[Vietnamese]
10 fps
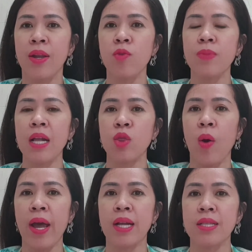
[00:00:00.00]
nếu chúng ta
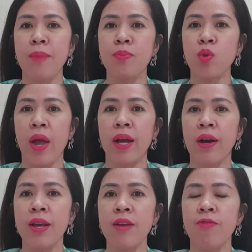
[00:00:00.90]
toàn tâm
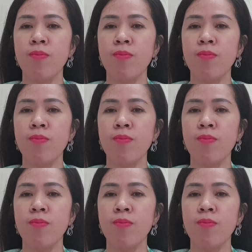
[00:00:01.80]
toàn ý